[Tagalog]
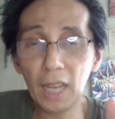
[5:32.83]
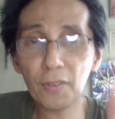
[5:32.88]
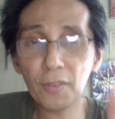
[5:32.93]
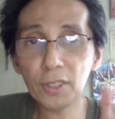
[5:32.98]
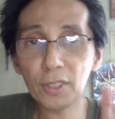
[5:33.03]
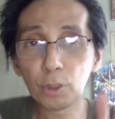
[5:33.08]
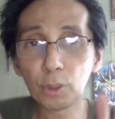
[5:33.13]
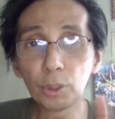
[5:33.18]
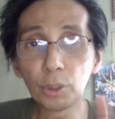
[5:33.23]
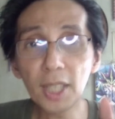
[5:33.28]
it
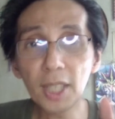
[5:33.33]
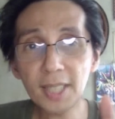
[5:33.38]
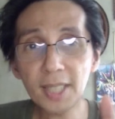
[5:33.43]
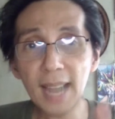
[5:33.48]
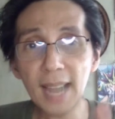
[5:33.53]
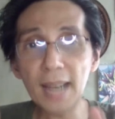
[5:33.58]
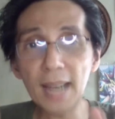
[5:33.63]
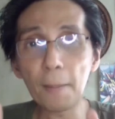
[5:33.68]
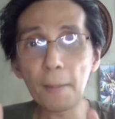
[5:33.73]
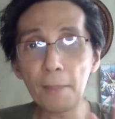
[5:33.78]
was through
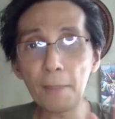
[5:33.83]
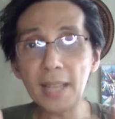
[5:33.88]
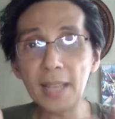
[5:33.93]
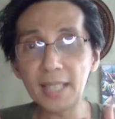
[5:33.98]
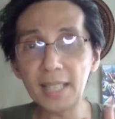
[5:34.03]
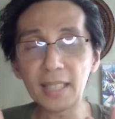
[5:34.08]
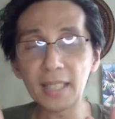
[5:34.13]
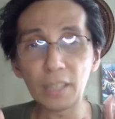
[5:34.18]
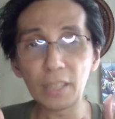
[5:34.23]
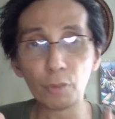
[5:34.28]
this kind of
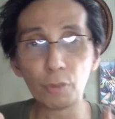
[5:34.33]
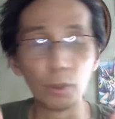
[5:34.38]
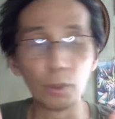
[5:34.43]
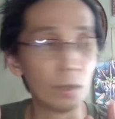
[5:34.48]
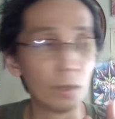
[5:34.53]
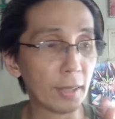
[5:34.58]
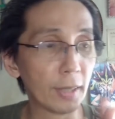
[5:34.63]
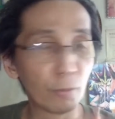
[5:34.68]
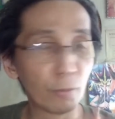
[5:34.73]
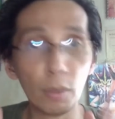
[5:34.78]
pacing that
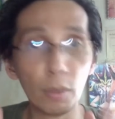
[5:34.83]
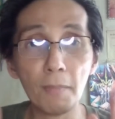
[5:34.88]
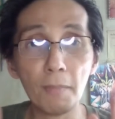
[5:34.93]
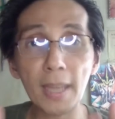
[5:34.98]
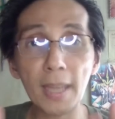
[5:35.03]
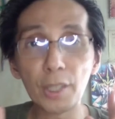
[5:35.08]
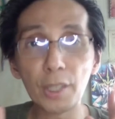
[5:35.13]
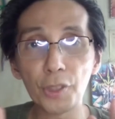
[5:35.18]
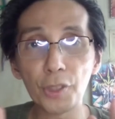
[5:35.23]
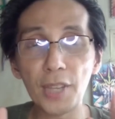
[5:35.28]
will, that will
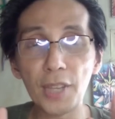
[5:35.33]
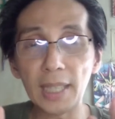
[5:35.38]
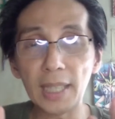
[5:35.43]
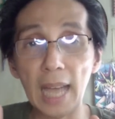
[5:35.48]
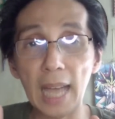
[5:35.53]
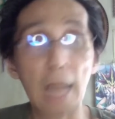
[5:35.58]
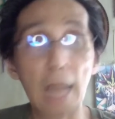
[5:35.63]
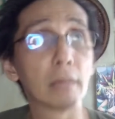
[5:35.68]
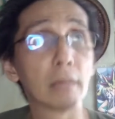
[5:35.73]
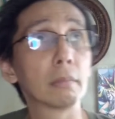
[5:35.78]
make you
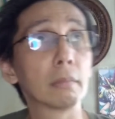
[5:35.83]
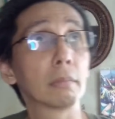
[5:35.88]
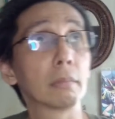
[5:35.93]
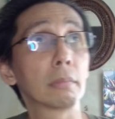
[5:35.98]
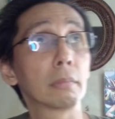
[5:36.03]
think na,